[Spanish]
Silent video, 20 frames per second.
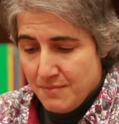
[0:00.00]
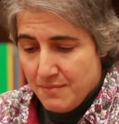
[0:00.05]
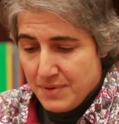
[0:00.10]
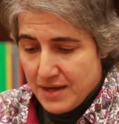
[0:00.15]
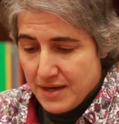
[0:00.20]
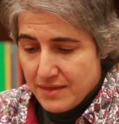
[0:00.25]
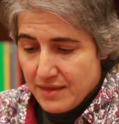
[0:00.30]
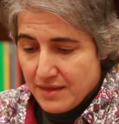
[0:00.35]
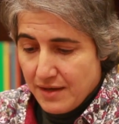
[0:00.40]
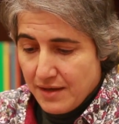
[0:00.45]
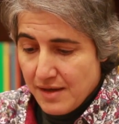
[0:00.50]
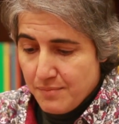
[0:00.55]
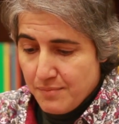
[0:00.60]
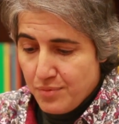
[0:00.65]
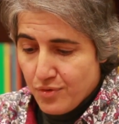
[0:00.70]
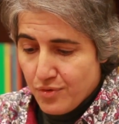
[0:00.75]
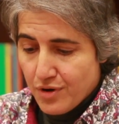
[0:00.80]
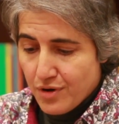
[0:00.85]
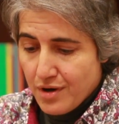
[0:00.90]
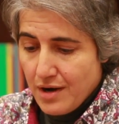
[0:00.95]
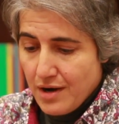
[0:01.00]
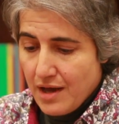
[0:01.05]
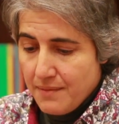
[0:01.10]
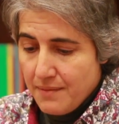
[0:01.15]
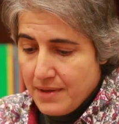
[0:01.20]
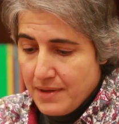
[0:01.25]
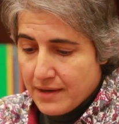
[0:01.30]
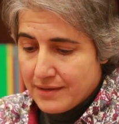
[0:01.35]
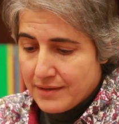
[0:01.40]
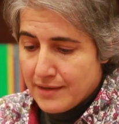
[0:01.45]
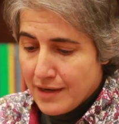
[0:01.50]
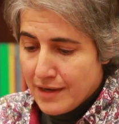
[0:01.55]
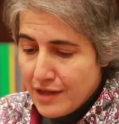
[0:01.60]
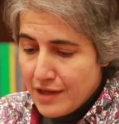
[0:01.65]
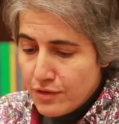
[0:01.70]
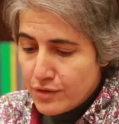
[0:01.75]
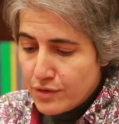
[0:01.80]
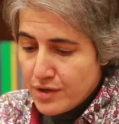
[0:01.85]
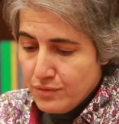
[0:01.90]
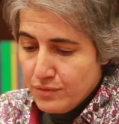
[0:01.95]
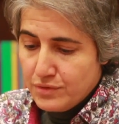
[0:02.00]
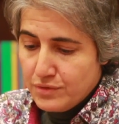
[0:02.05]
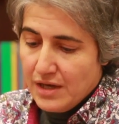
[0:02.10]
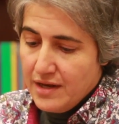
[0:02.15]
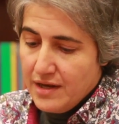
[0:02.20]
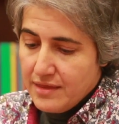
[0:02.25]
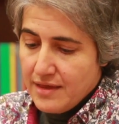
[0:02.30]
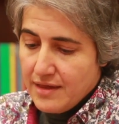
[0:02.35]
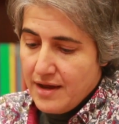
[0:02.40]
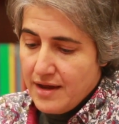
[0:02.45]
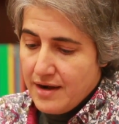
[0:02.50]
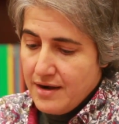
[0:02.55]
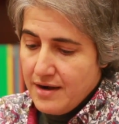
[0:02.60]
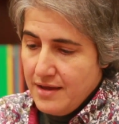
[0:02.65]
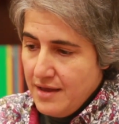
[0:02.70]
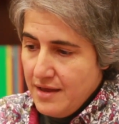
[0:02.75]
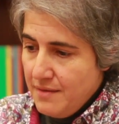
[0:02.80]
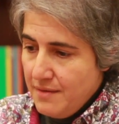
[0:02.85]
parece que por haber tenido que utilizar